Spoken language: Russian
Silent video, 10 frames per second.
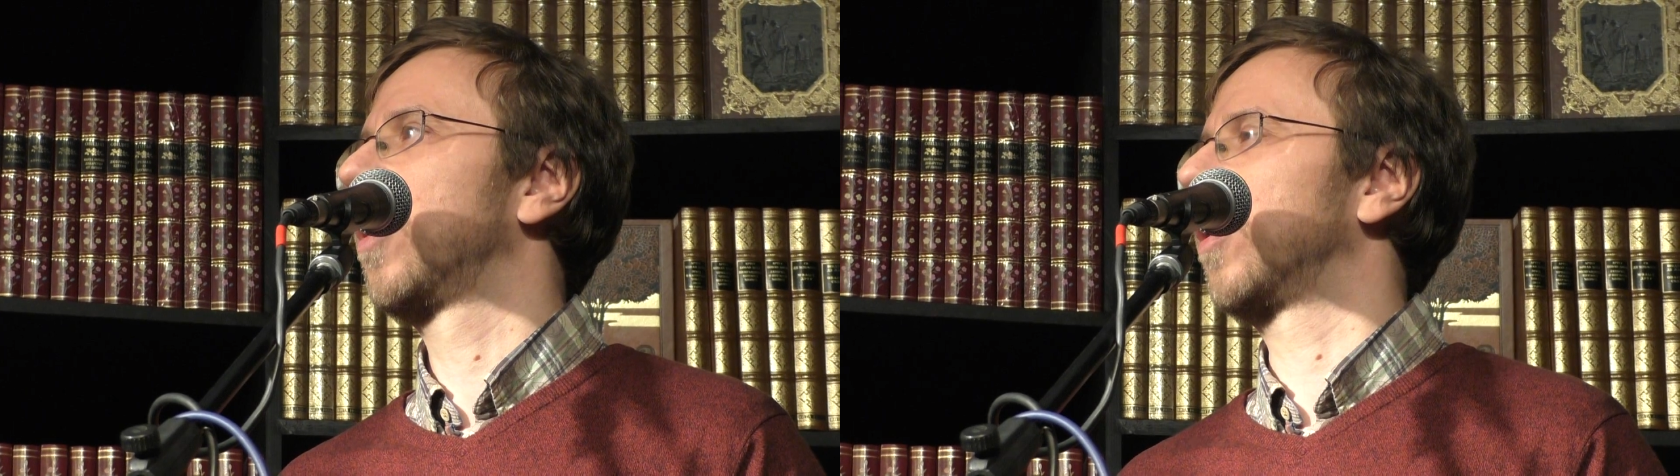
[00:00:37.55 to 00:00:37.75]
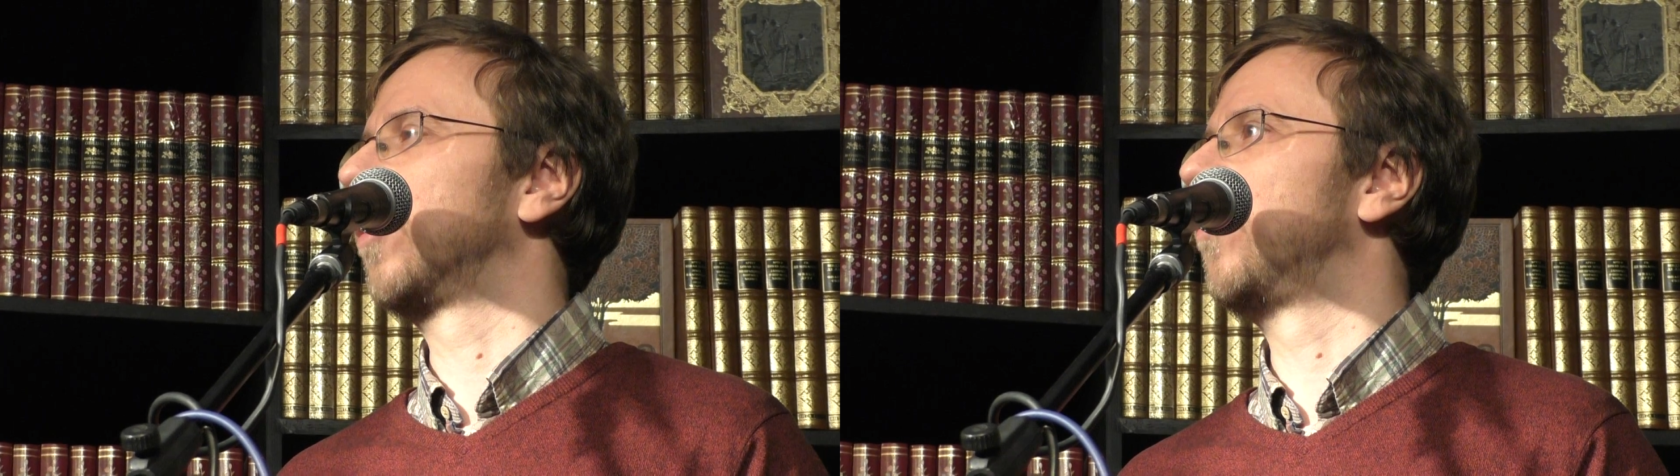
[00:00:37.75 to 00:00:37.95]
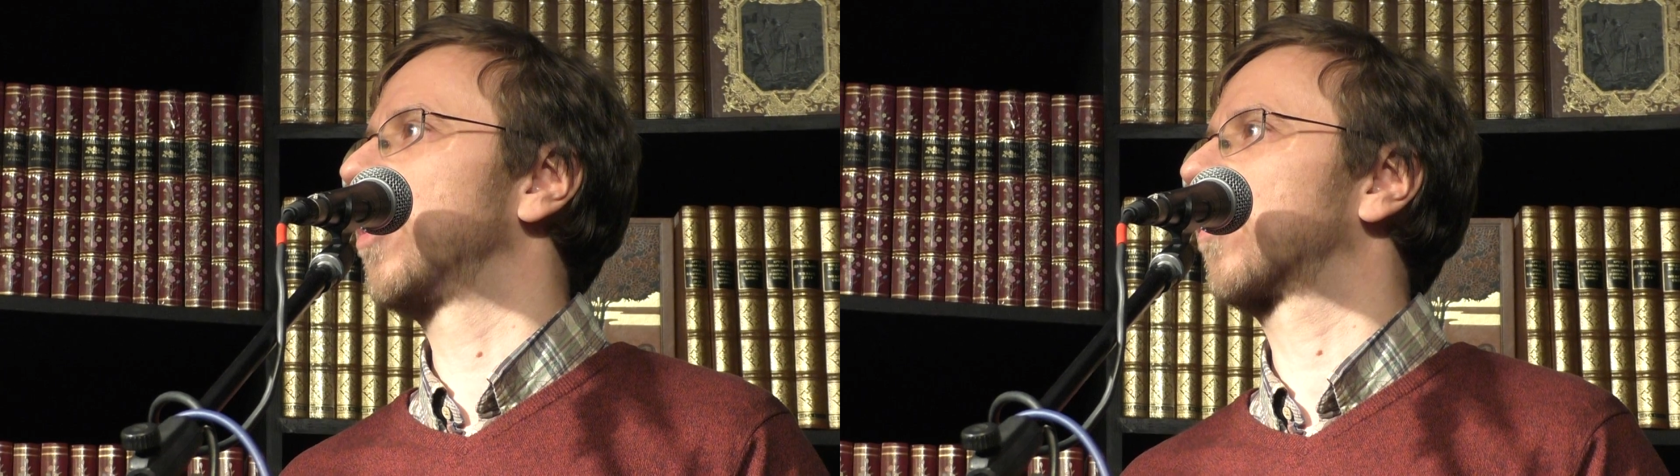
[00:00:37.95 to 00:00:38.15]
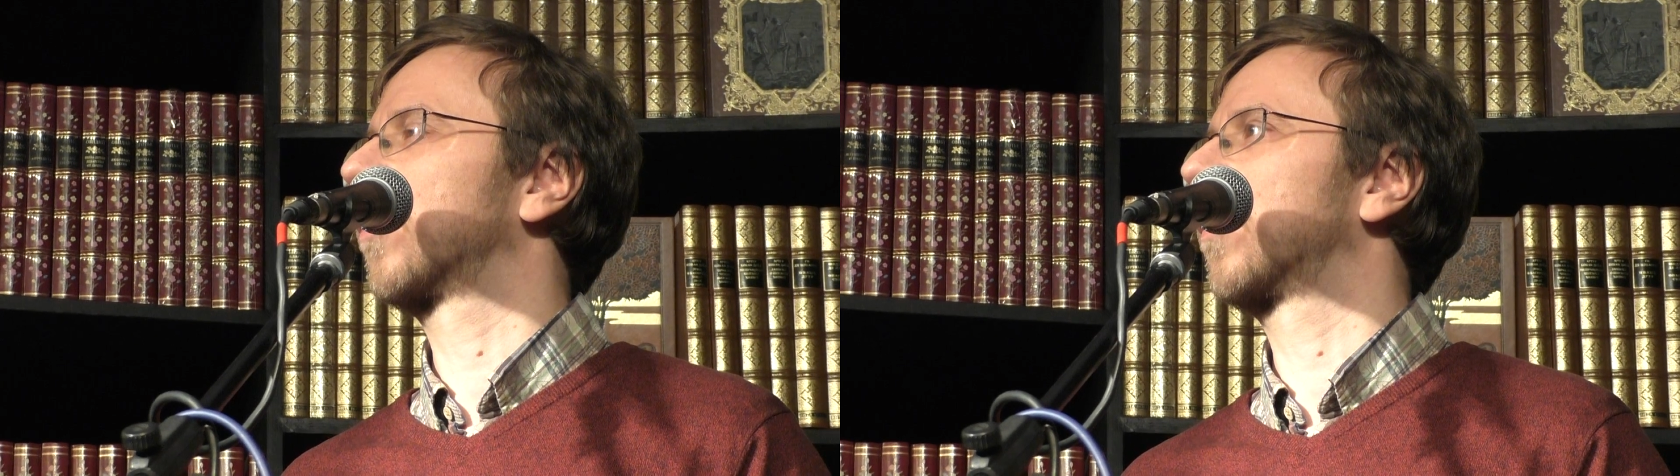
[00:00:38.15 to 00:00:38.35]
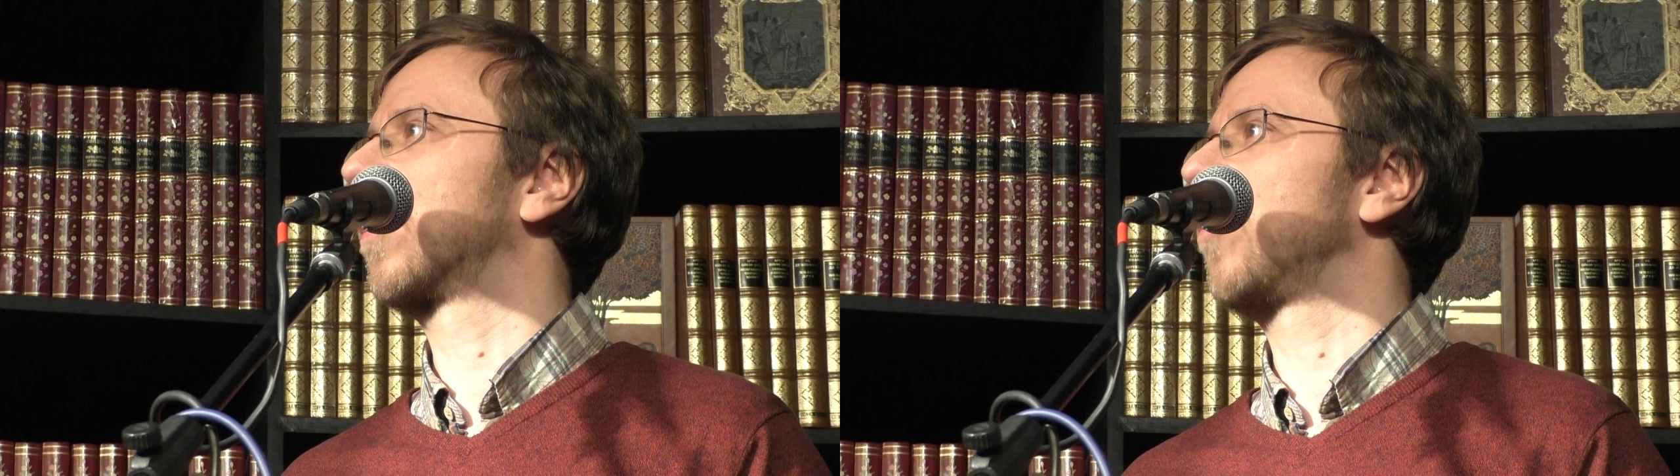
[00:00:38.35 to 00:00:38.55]
И
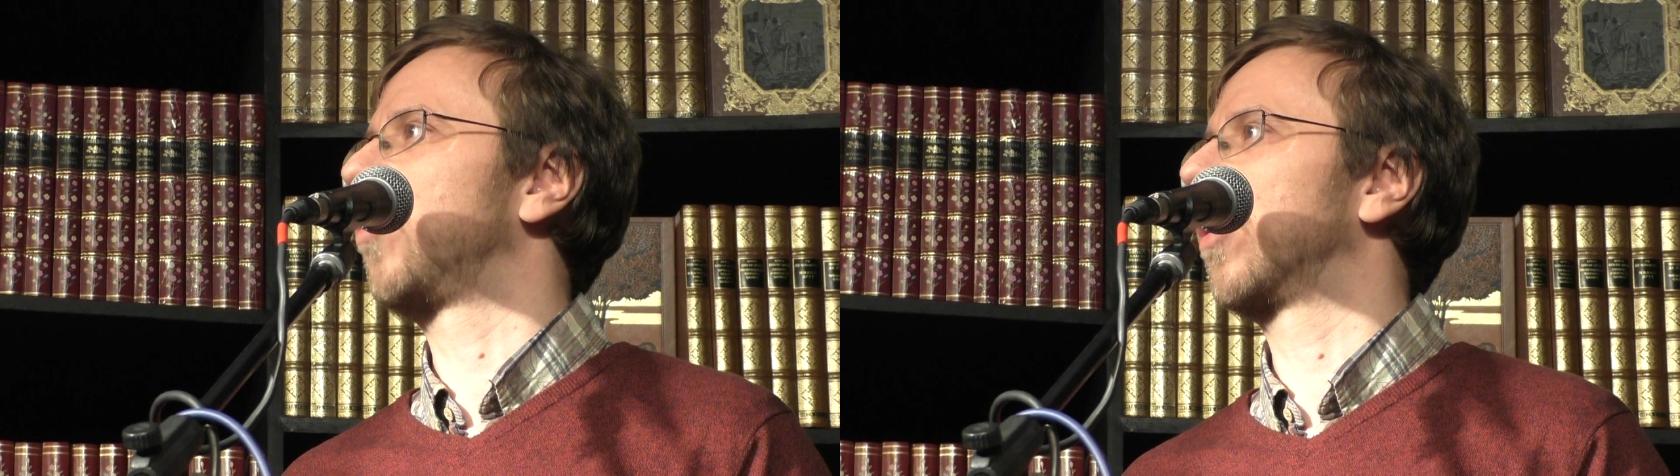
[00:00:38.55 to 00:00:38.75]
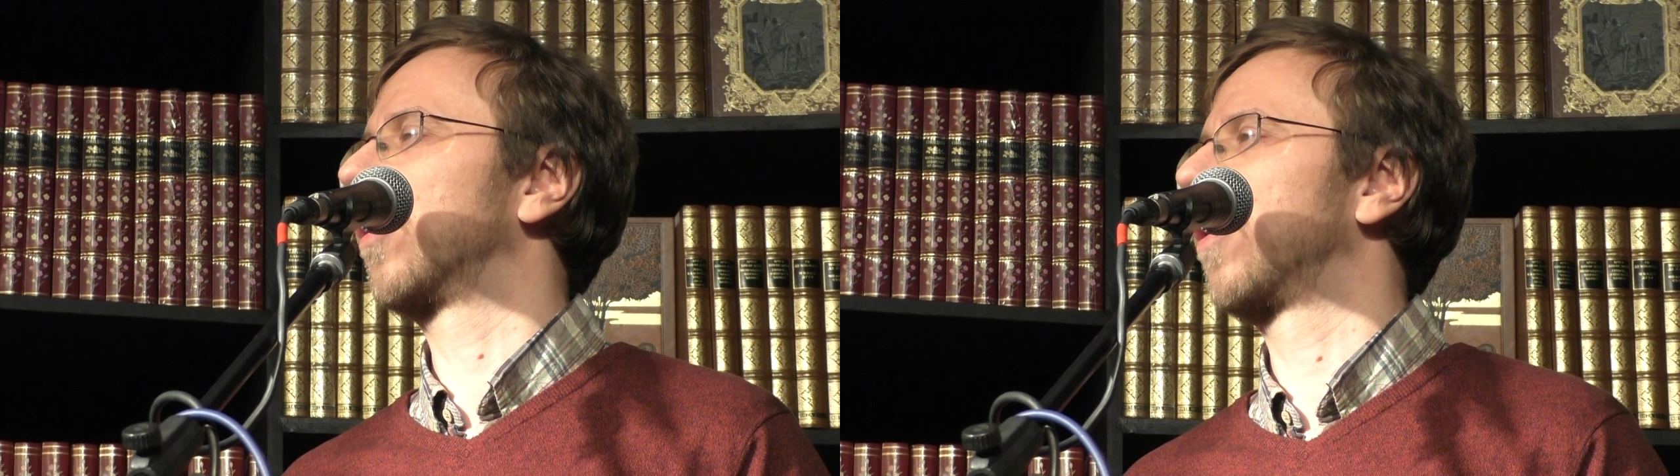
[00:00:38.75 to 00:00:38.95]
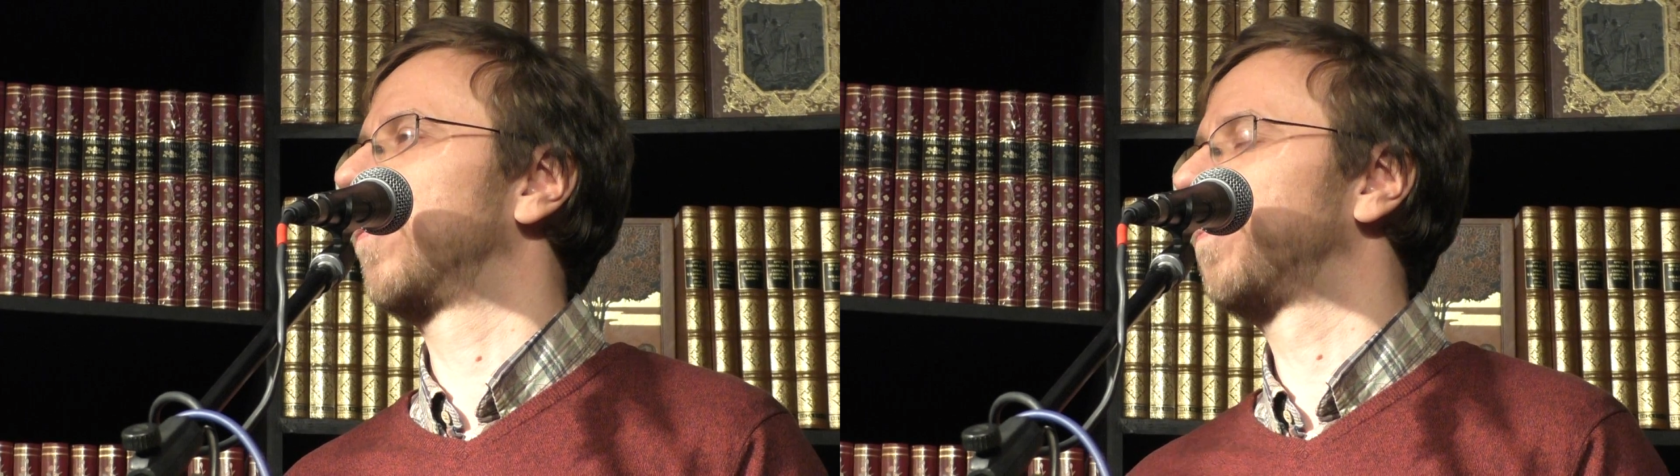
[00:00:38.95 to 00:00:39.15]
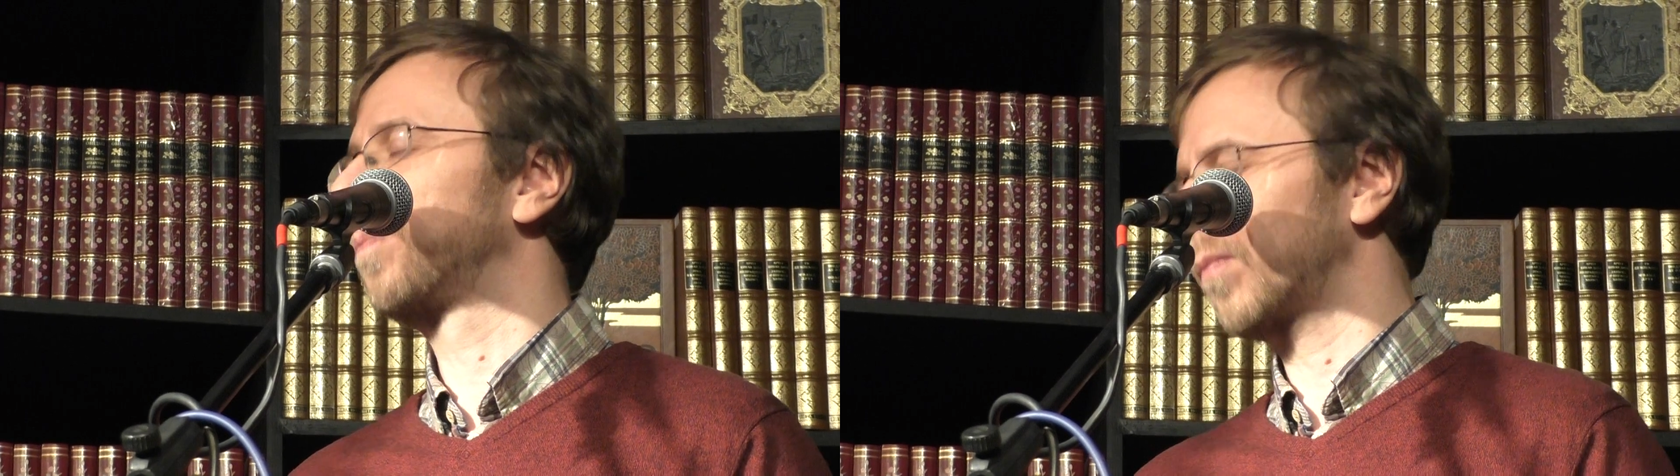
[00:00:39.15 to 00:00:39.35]
дверца скрипела,